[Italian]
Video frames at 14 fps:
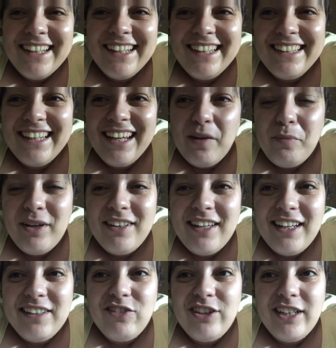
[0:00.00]
da Napoletana
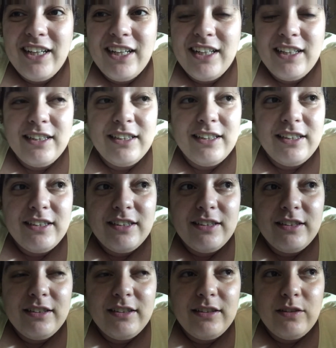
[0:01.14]
devo dire che
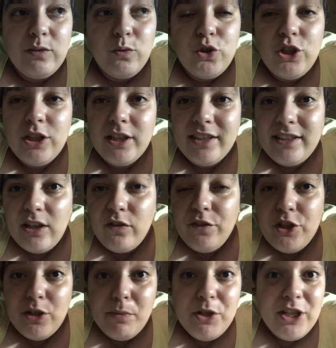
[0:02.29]
eh, l'uscita di
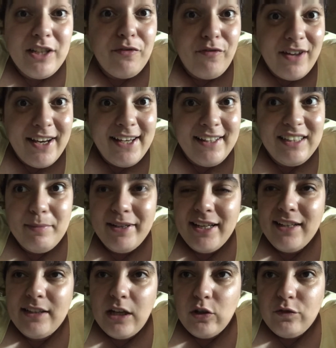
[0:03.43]
Andanovic invece è differente perché
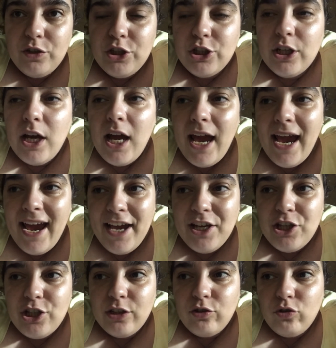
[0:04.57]
Andanovic
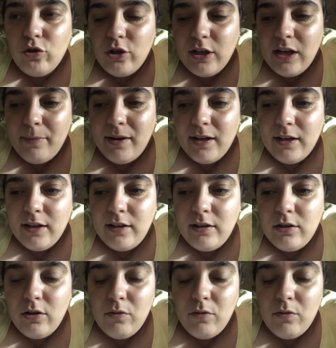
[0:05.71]
esce, tocca la palla,